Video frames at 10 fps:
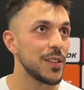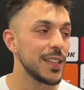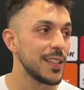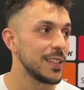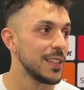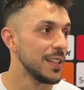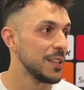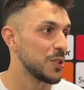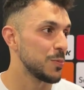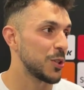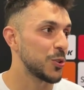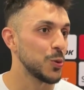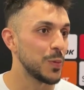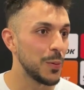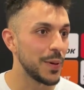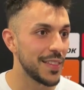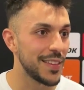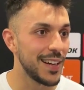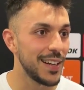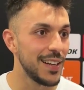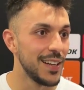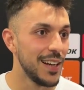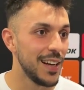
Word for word: donde nos hemos acostumbrado, parece, a,